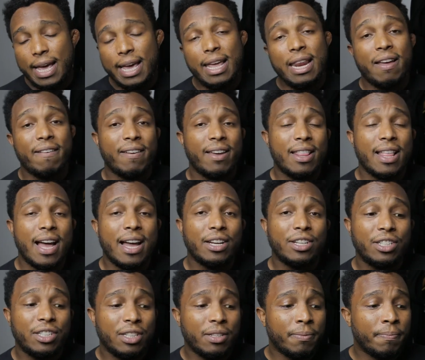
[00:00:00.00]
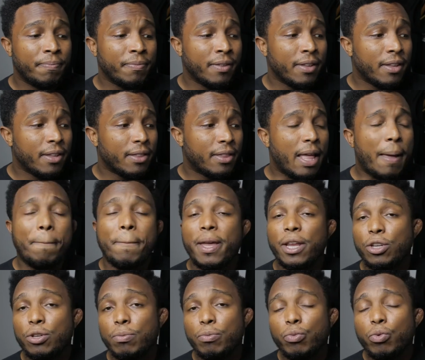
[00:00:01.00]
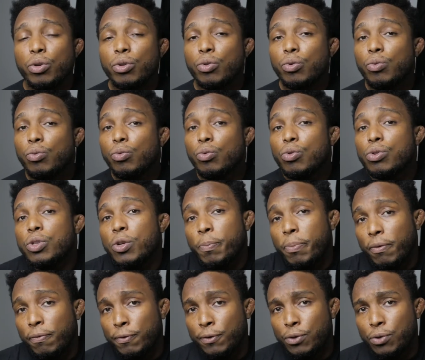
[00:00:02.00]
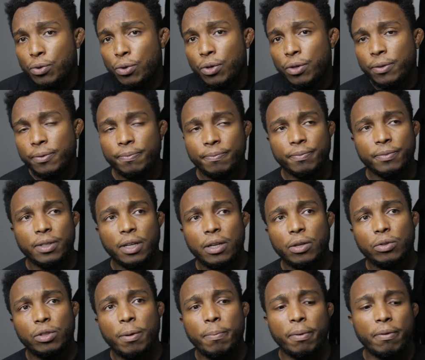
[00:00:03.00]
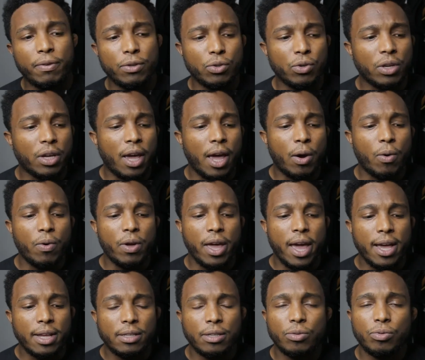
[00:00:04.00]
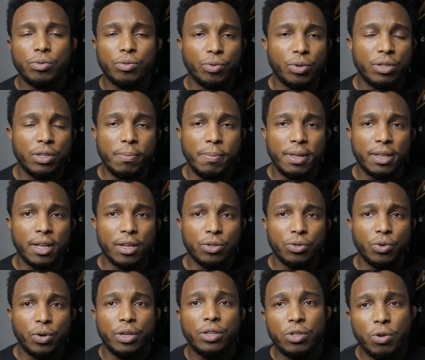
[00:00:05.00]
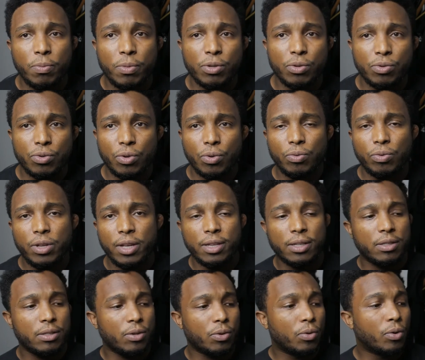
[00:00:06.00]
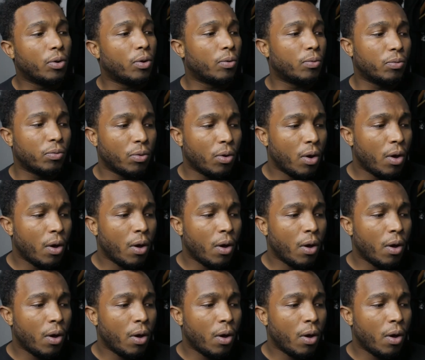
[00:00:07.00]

E na verdade, depende muito do seu professor, entendeu? Tem professor que reconhece as suas limitações, eu mesmo sou um desses, eu não